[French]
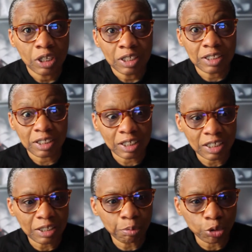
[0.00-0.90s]
C'est
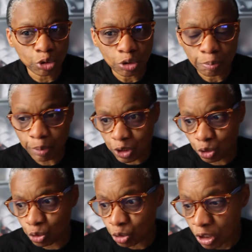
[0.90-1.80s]
très important parce
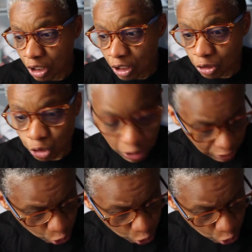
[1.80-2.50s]
que dans la